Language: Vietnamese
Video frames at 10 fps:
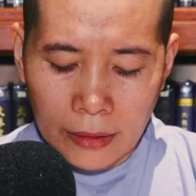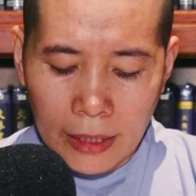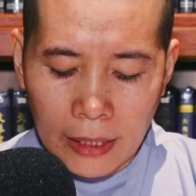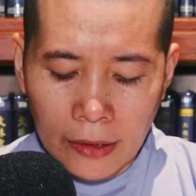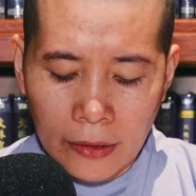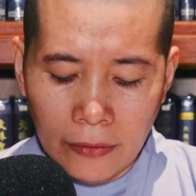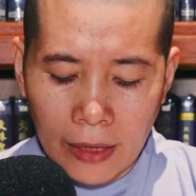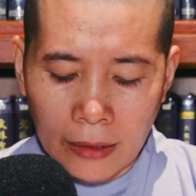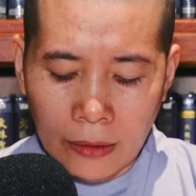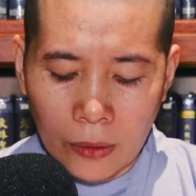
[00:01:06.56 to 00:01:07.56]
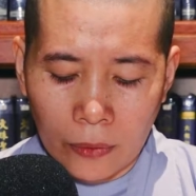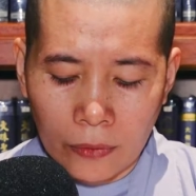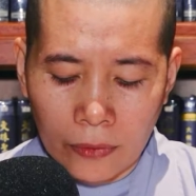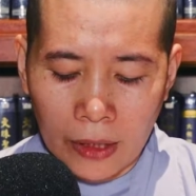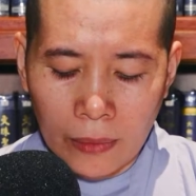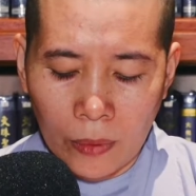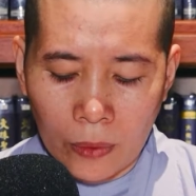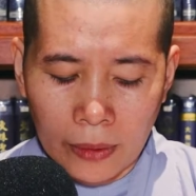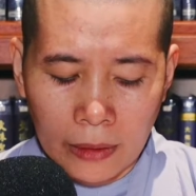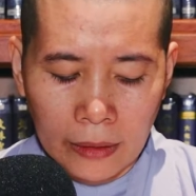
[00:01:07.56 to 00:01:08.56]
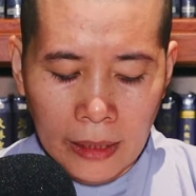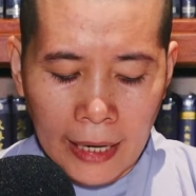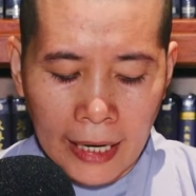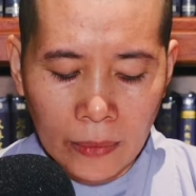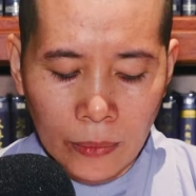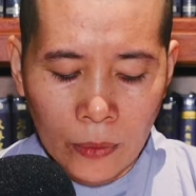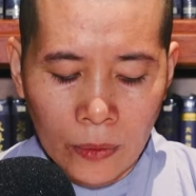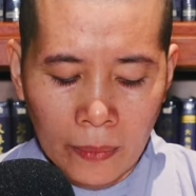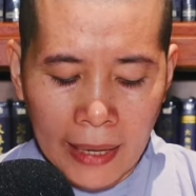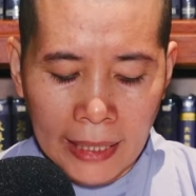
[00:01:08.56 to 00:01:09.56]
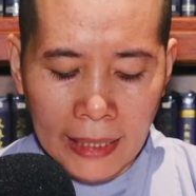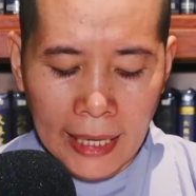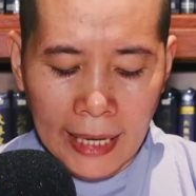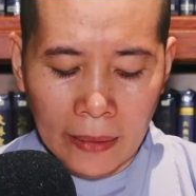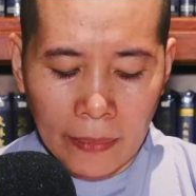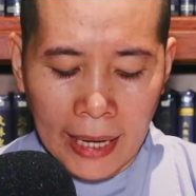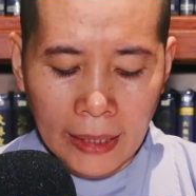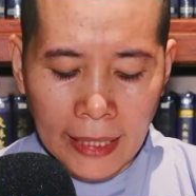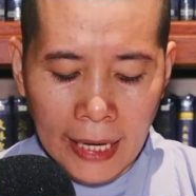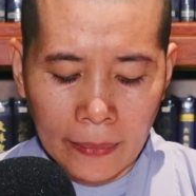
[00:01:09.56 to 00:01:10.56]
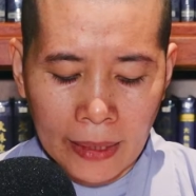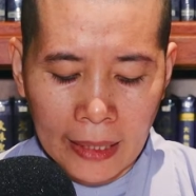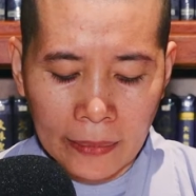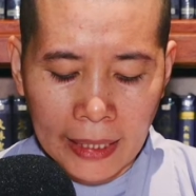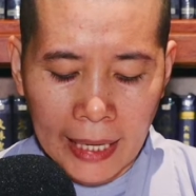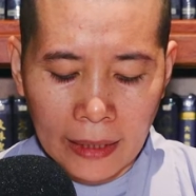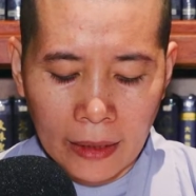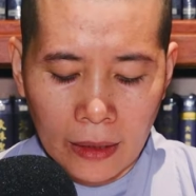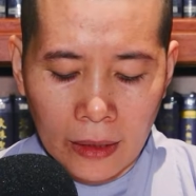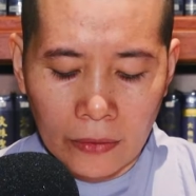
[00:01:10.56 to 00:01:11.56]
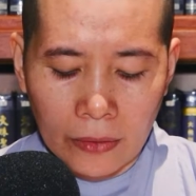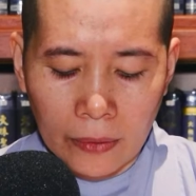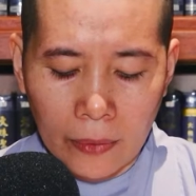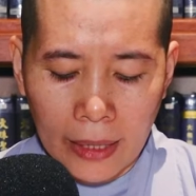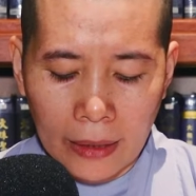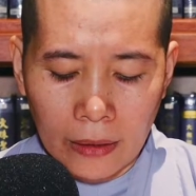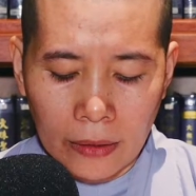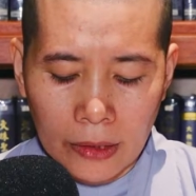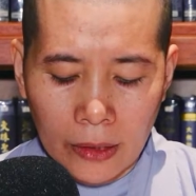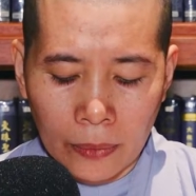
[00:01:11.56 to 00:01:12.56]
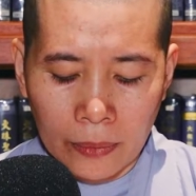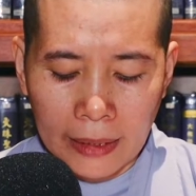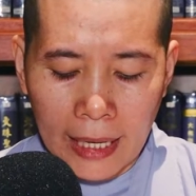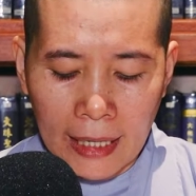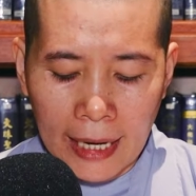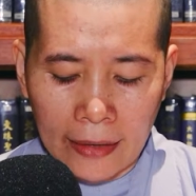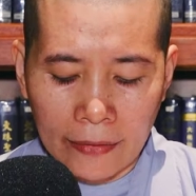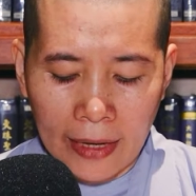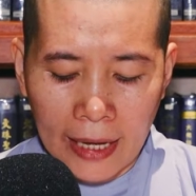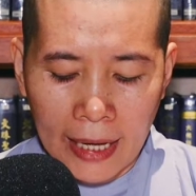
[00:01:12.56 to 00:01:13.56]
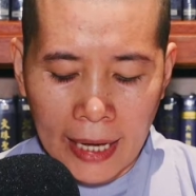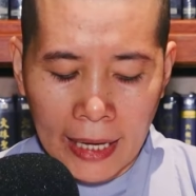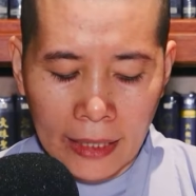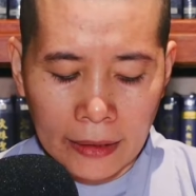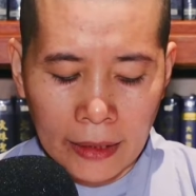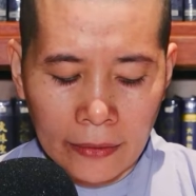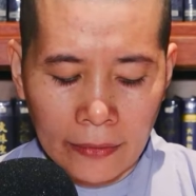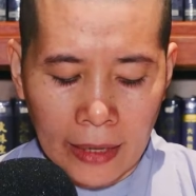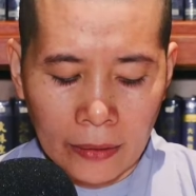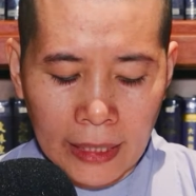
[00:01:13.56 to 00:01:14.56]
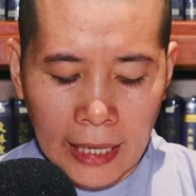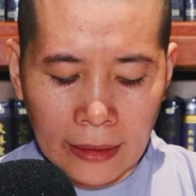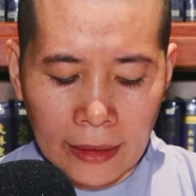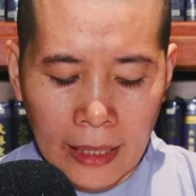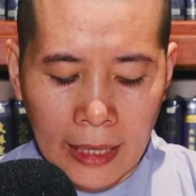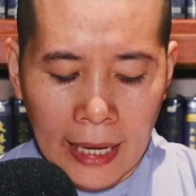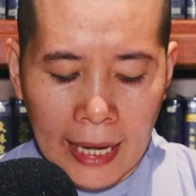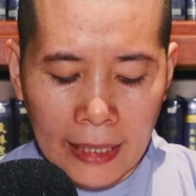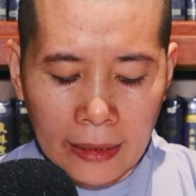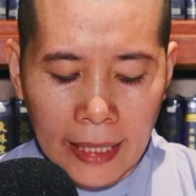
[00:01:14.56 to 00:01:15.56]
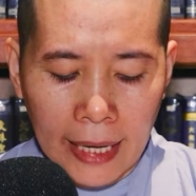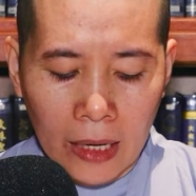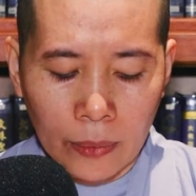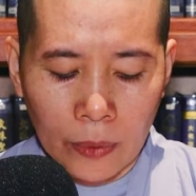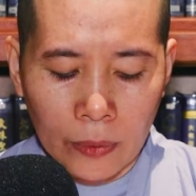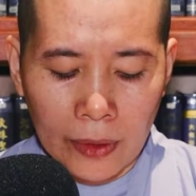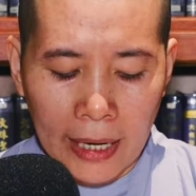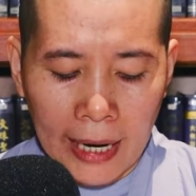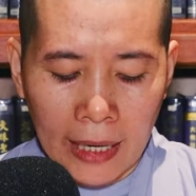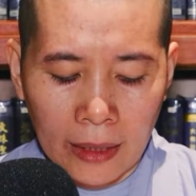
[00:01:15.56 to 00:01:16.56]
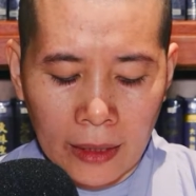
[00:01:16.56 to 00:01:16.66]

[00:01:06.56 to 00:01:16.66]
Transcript: Serivan cùng với một người lái buôn bán ghè bát tham lam khác vượt qua con sông Talavaha đi vào thành Anthabura,